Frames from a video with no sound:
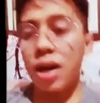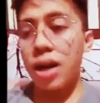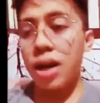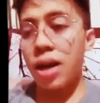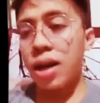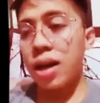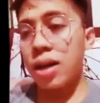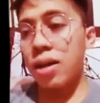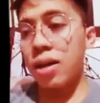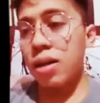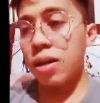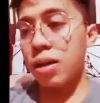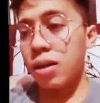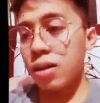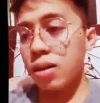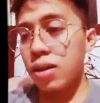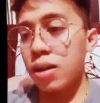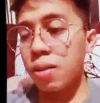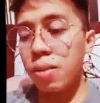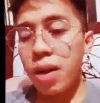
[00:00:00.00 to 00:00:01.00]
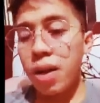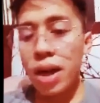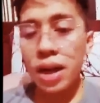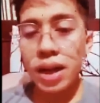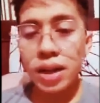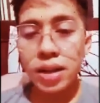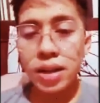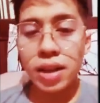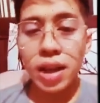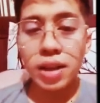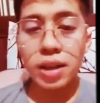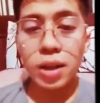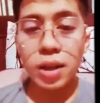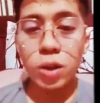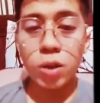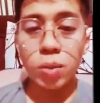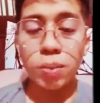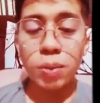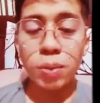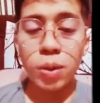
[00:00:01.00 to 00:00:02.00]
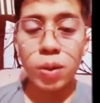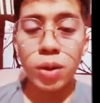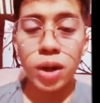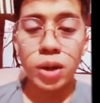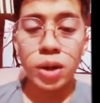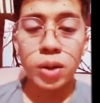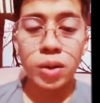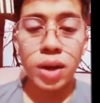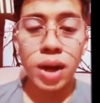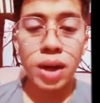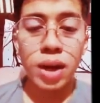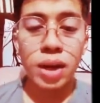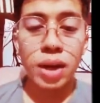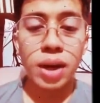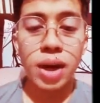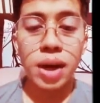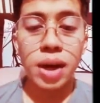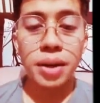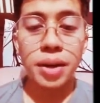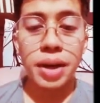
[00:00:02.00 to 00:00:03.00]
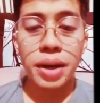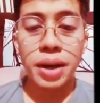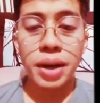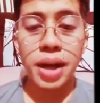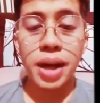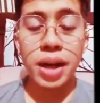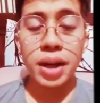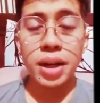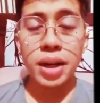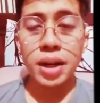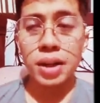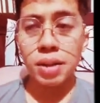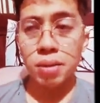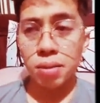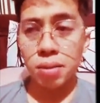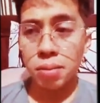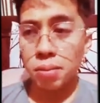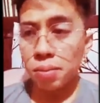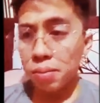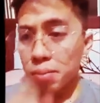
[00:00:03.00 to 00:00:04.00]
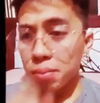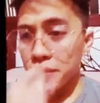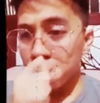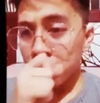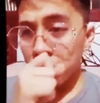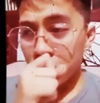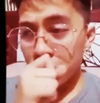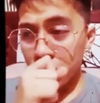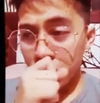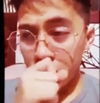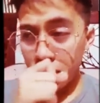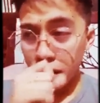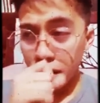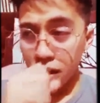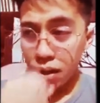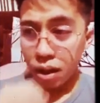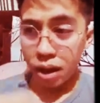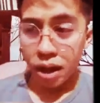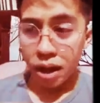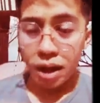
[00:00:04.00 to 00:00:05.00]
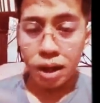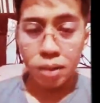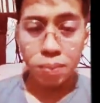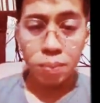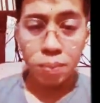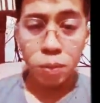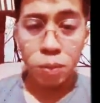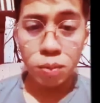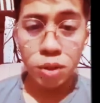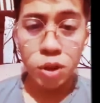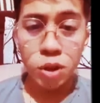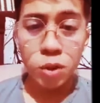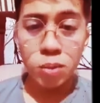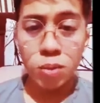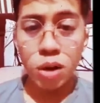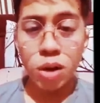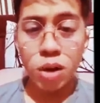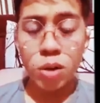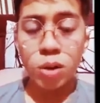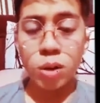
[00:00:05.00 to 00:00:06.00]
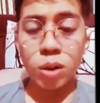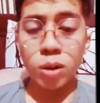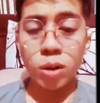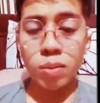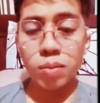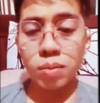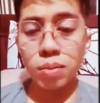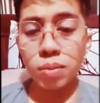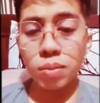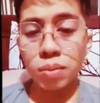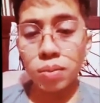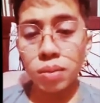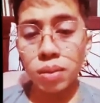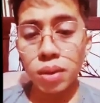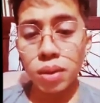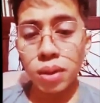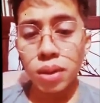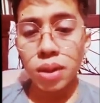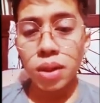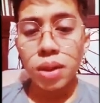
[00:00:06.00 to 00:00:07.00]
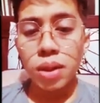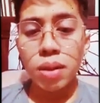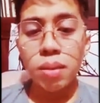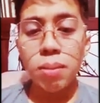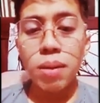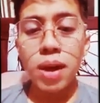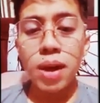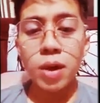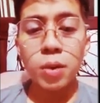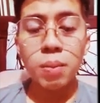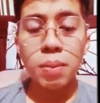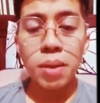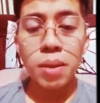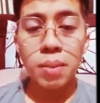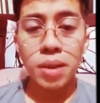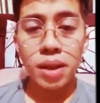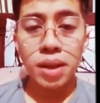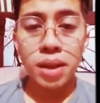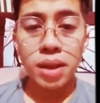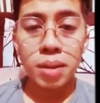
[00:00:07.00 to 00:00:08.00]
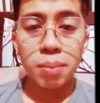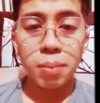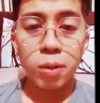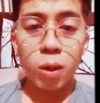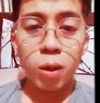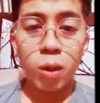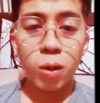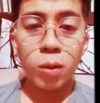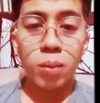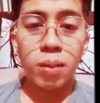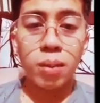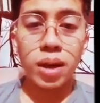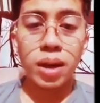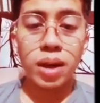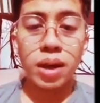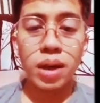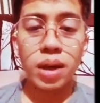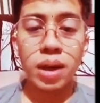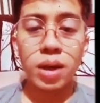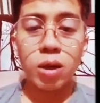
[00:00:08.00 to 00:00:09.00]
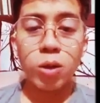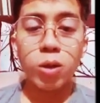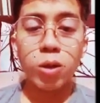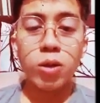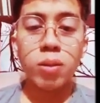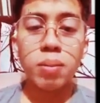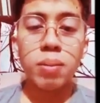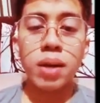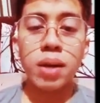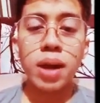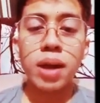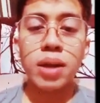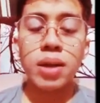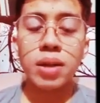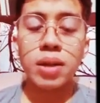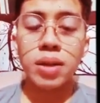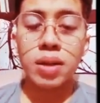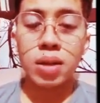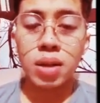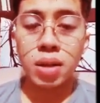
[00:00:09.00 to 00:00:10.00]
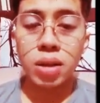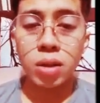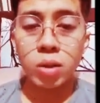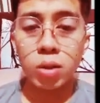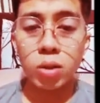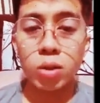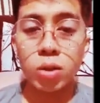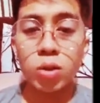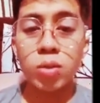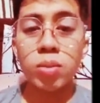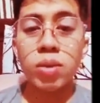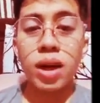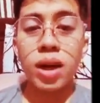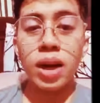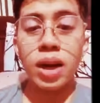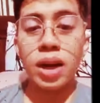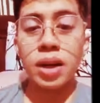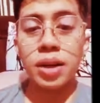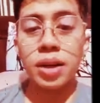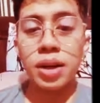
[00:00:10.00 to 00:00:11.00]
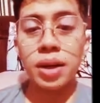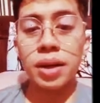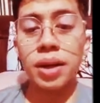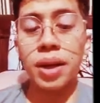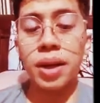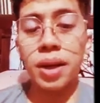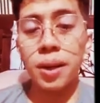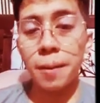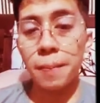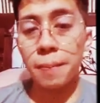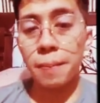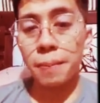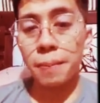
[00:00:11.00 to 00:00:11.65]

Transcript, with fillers: Ah, sa mga nagtatanong po kung ano ang uh, nangyari, kahit po mismo ako, bago pa man din po ako mag-khutba uh, nung Jum'a kanina,